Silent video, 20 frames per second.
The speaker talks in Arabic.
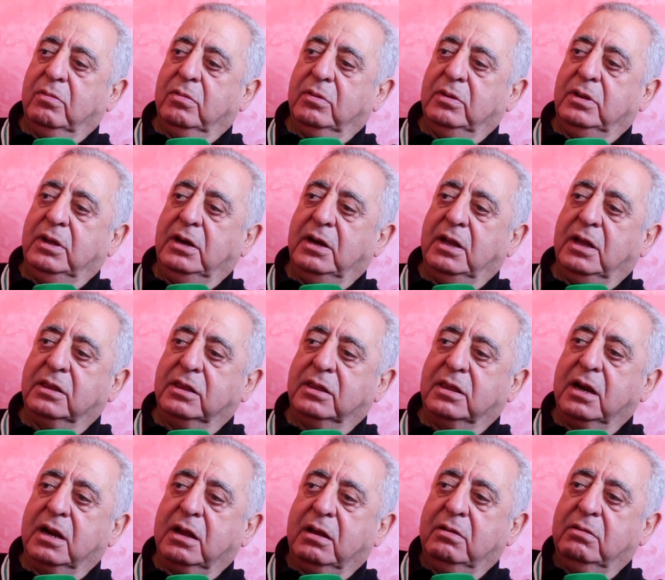بدينا آه،
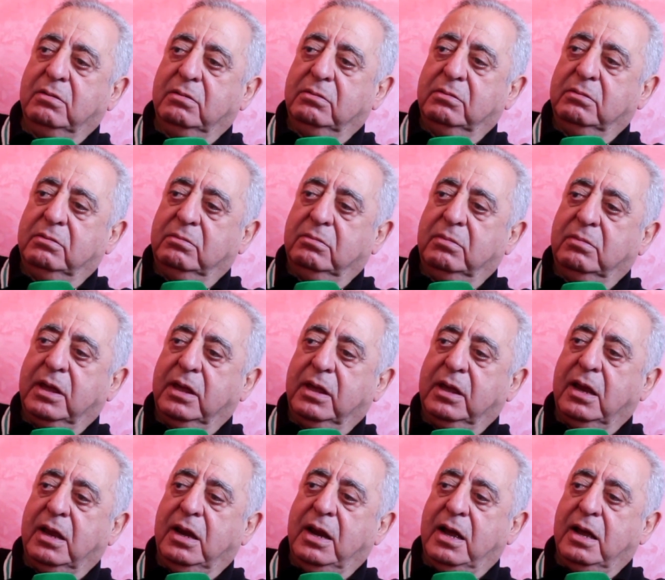الطريق باقي
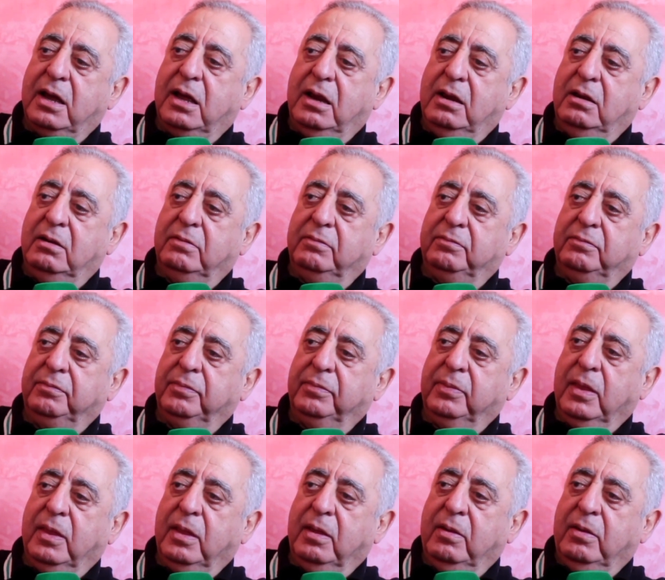كنعقل
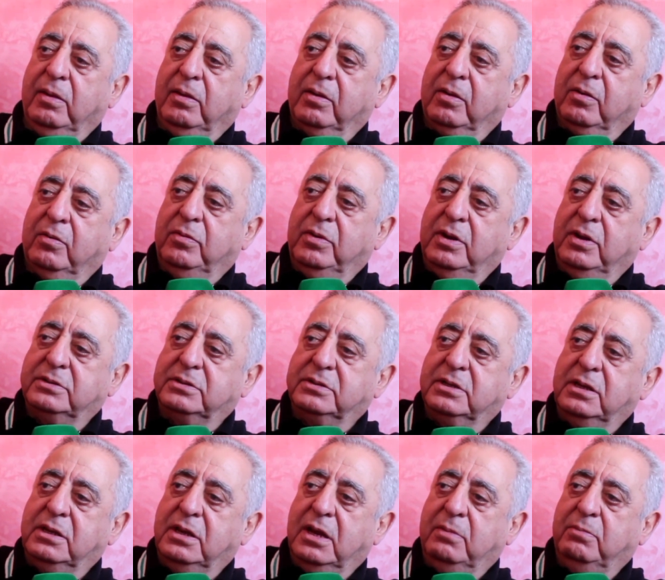كنا
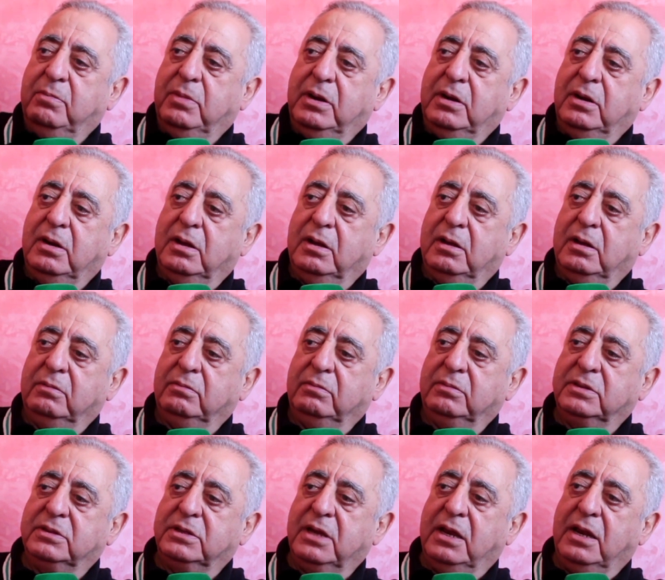نزلنا من
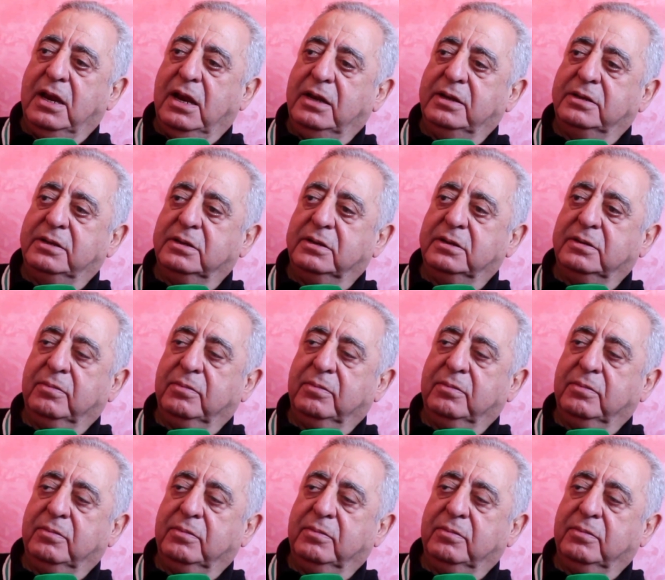آه، تنالت